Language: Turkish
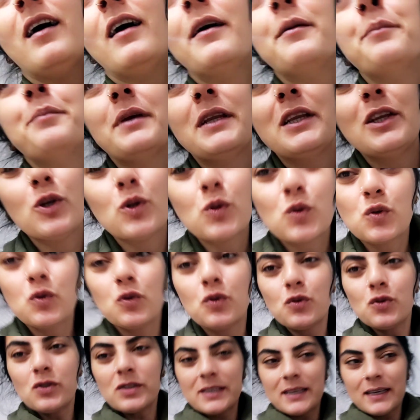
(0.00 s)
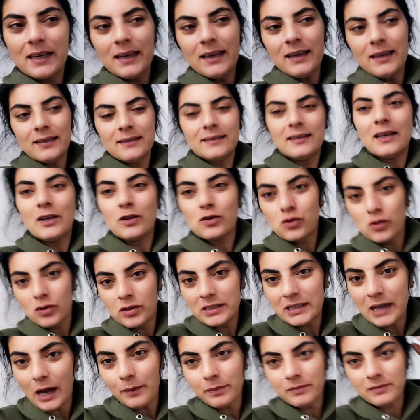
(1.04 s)
Biliyorsunuz ki televizyonu
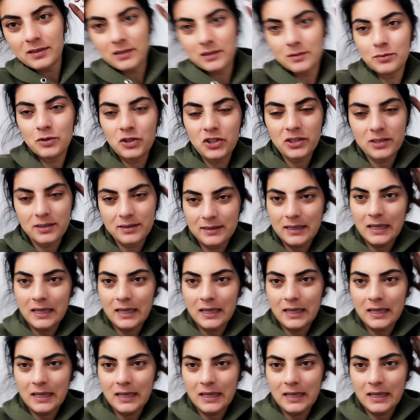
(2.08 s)
yaptırmıştık.